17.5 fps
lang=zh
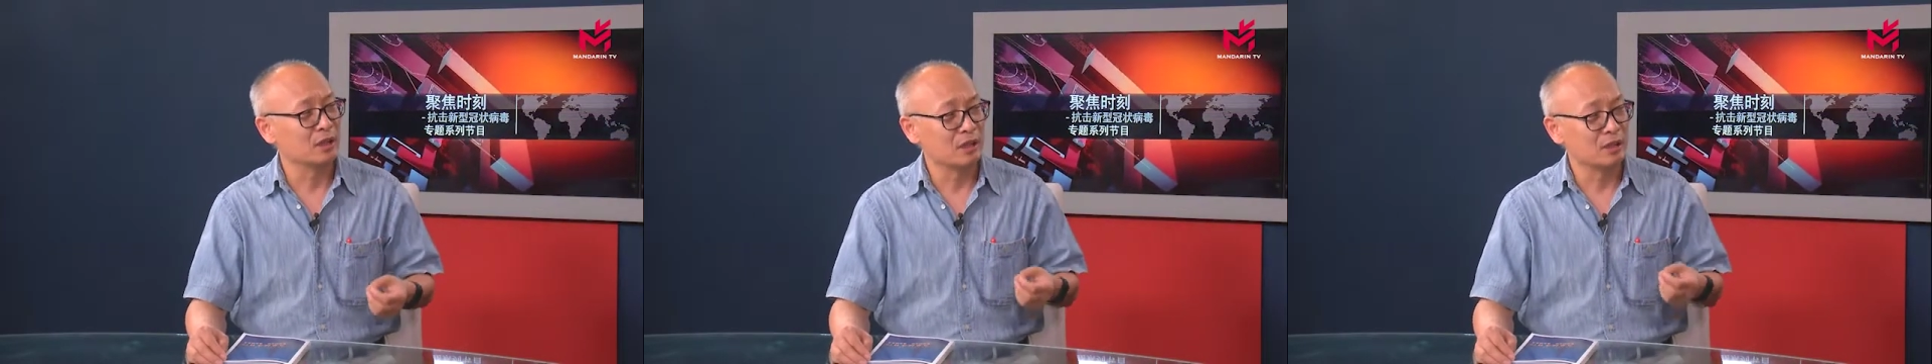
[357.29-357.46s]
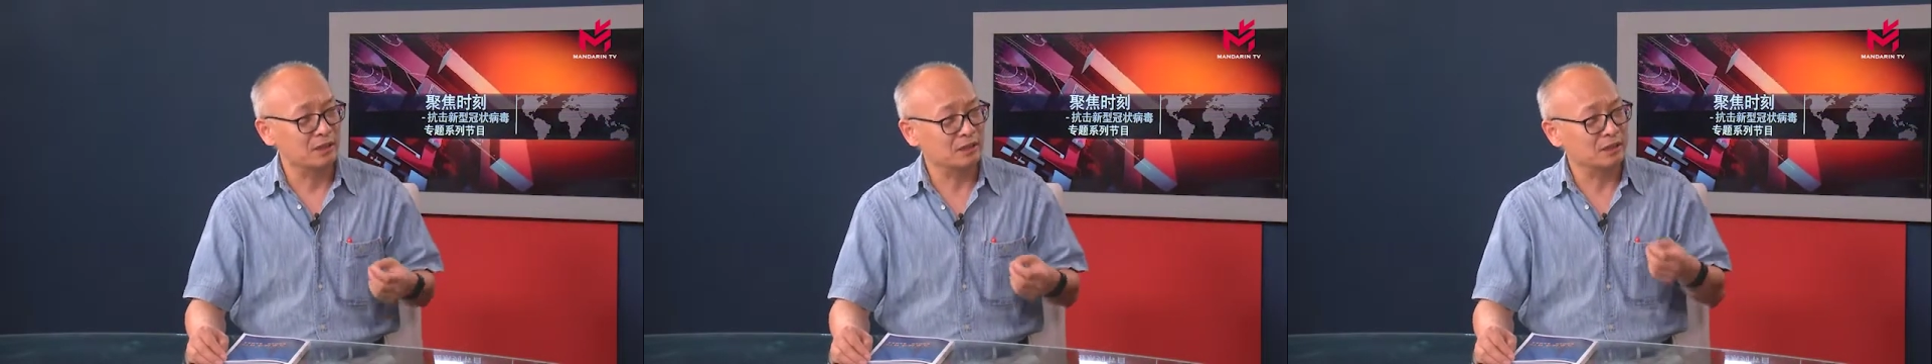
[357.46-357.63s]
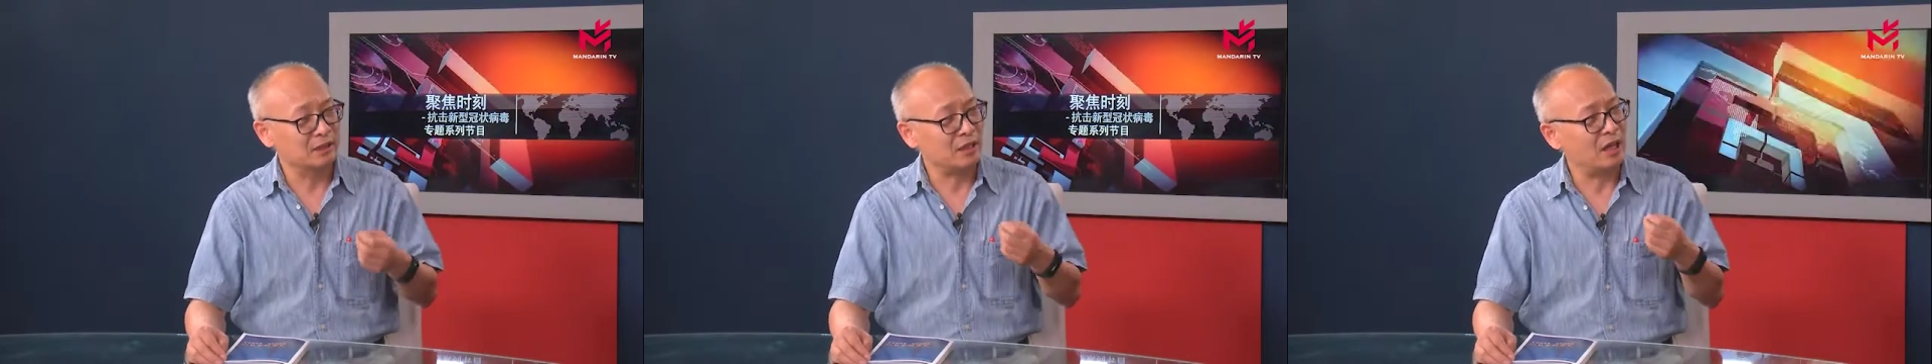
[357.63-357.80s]

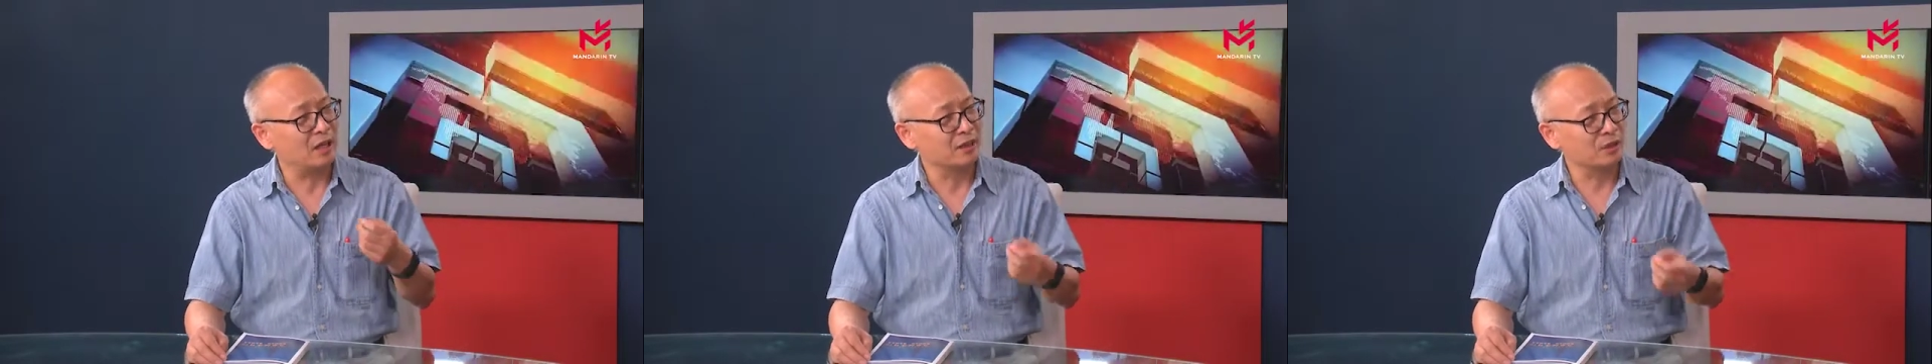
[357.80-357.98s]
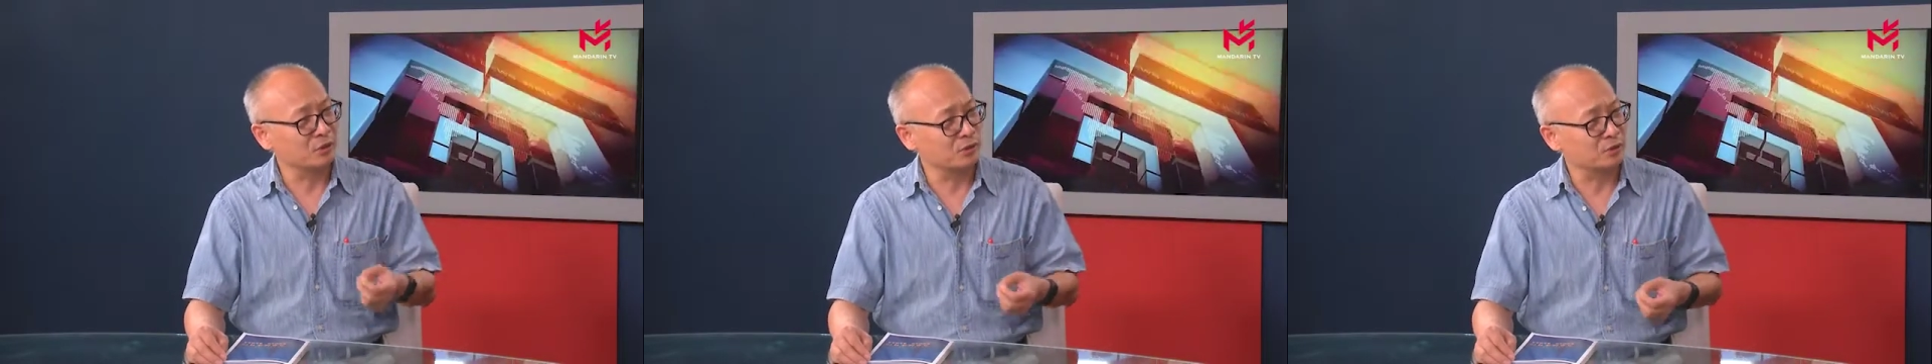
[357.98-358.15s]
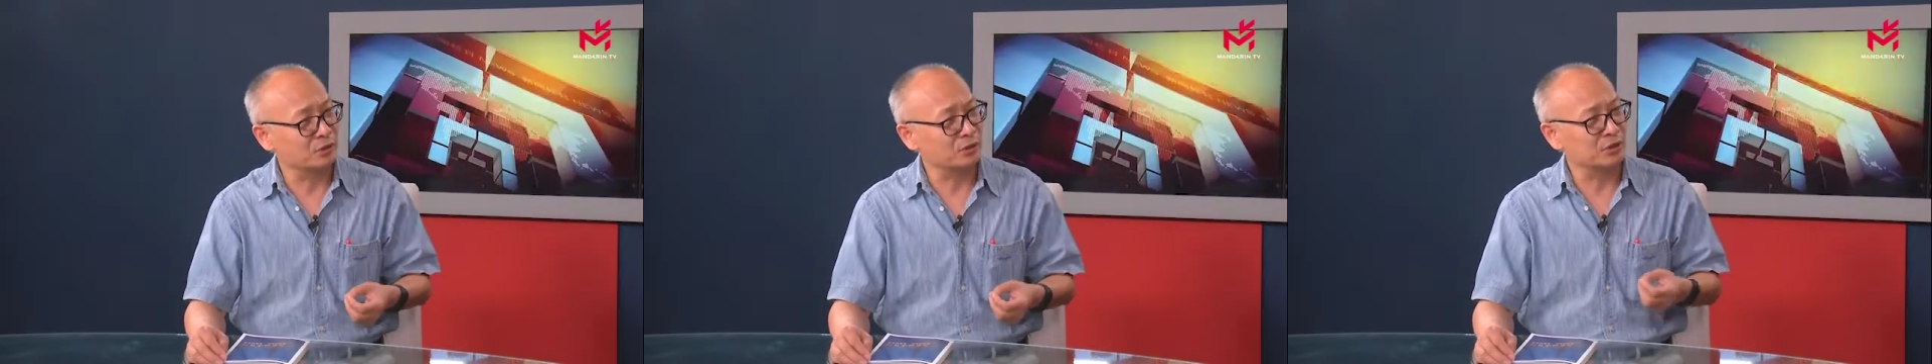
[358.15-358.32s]
这个抗议
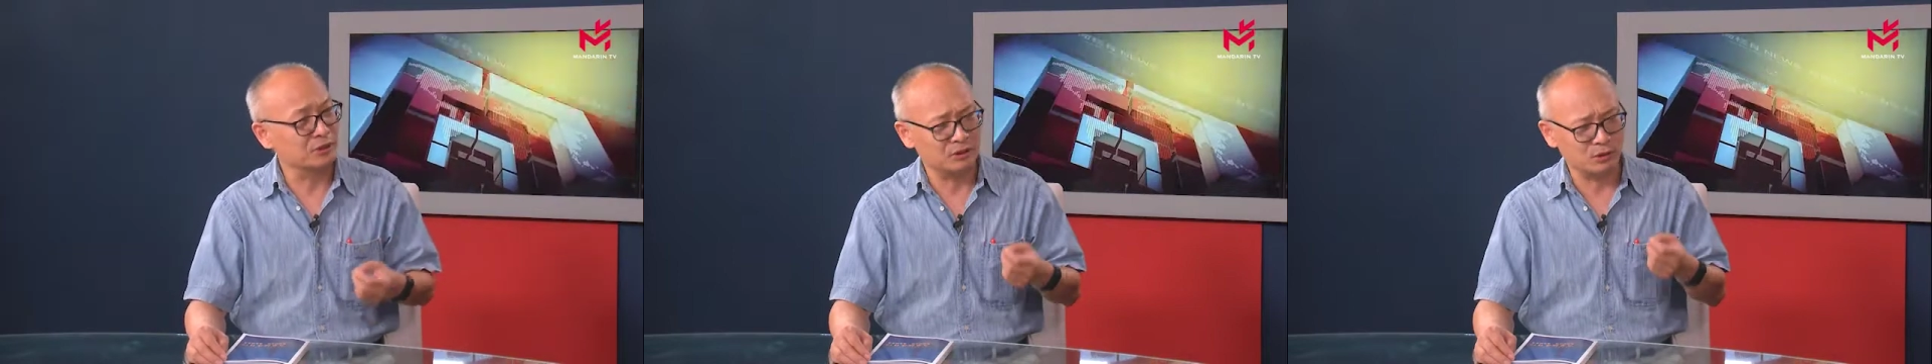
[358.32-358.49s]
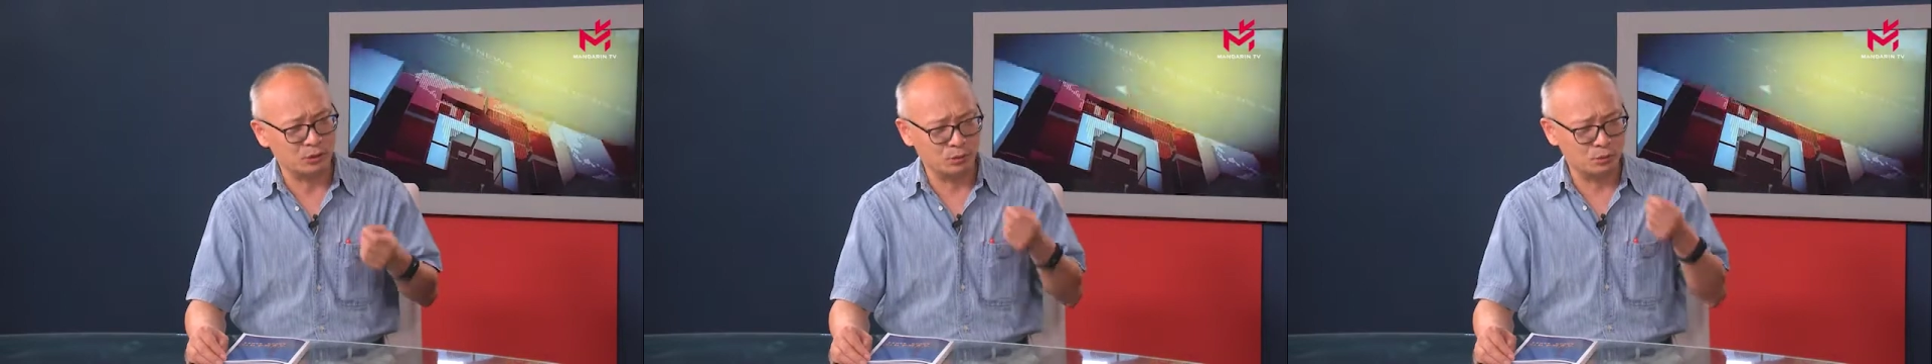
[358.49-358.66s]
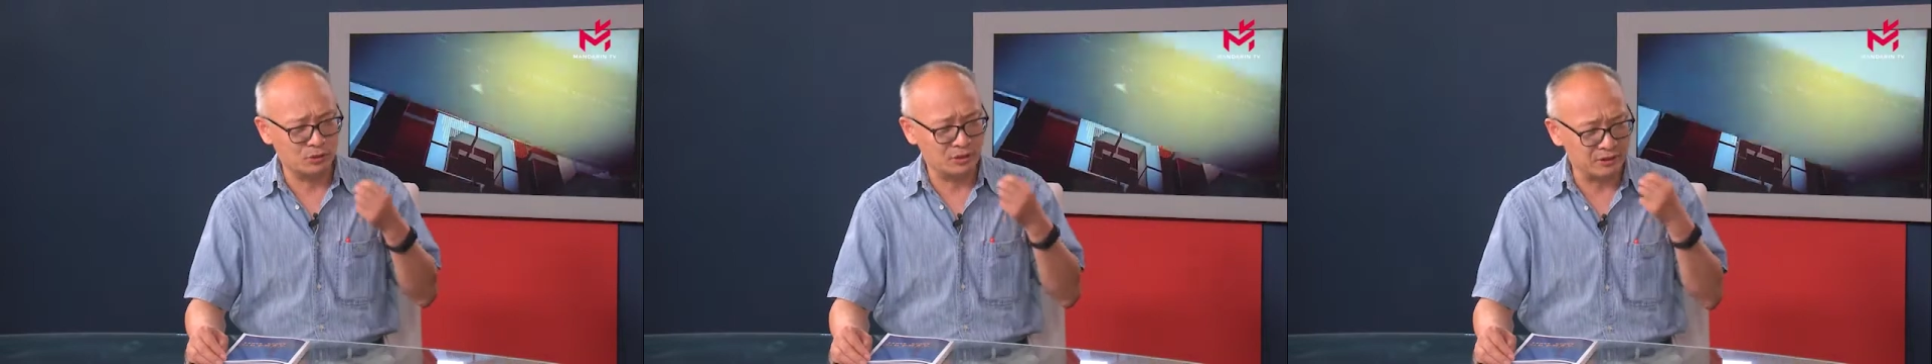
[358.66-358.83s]
斗争是
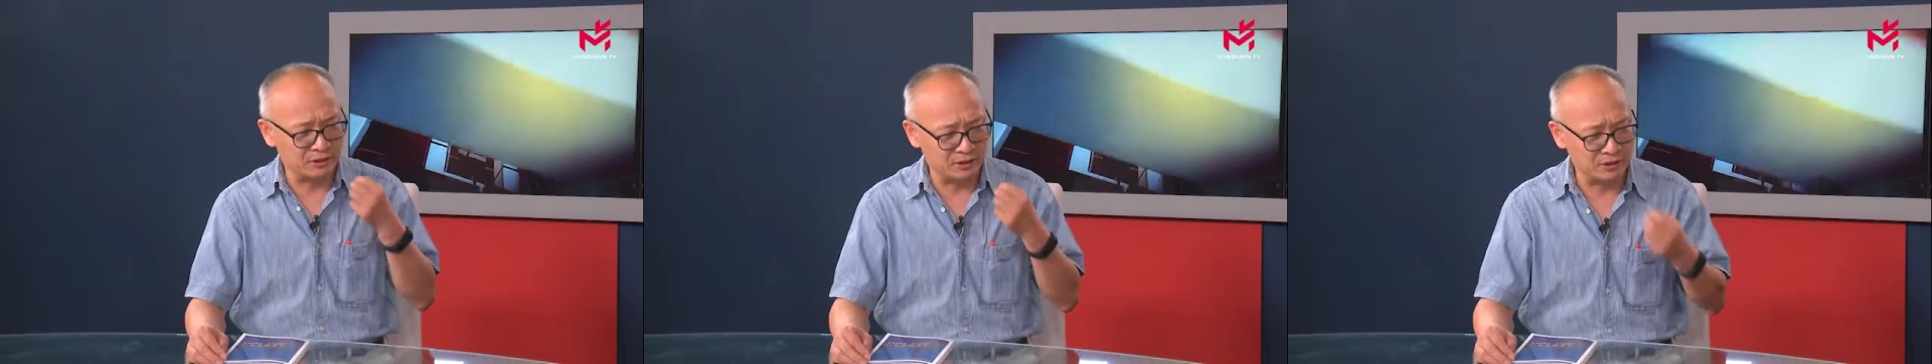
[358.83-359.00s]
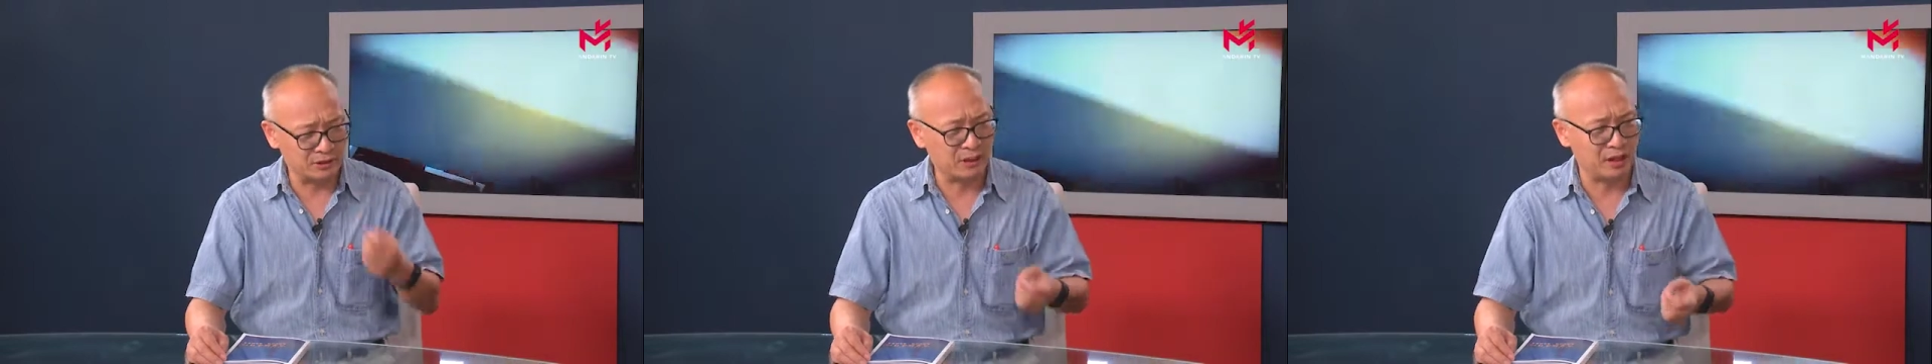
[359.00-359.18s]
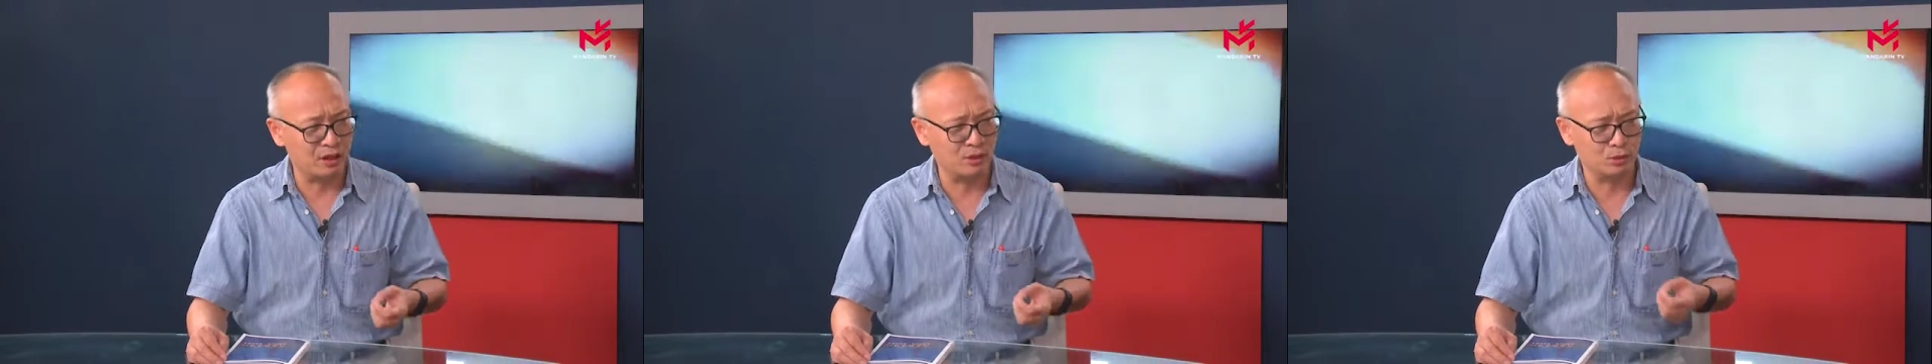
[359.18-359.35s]
如此之
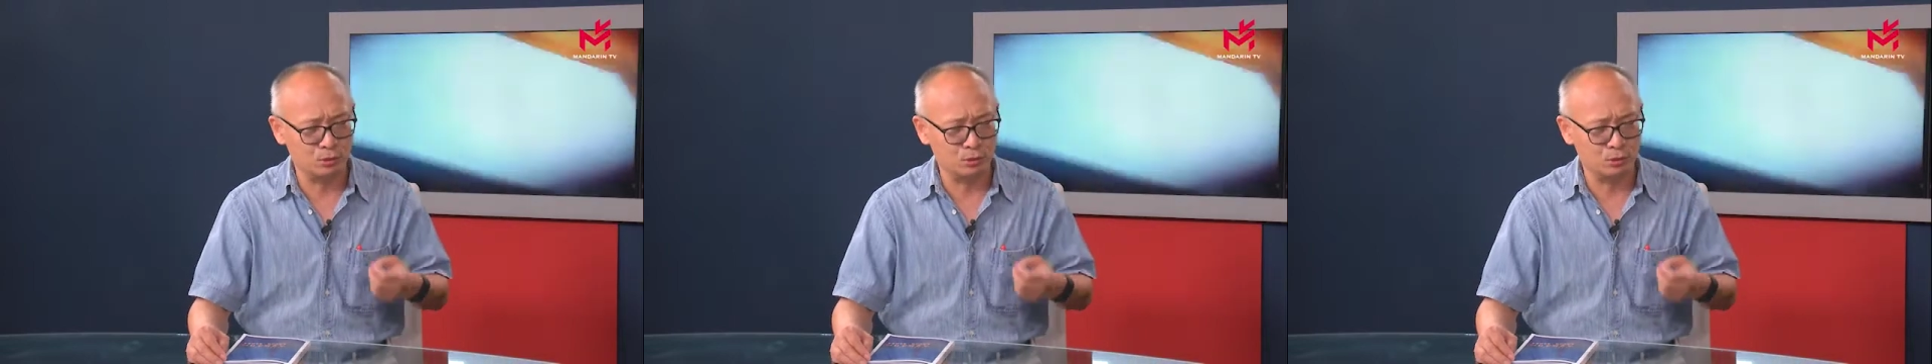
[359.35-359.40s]
长，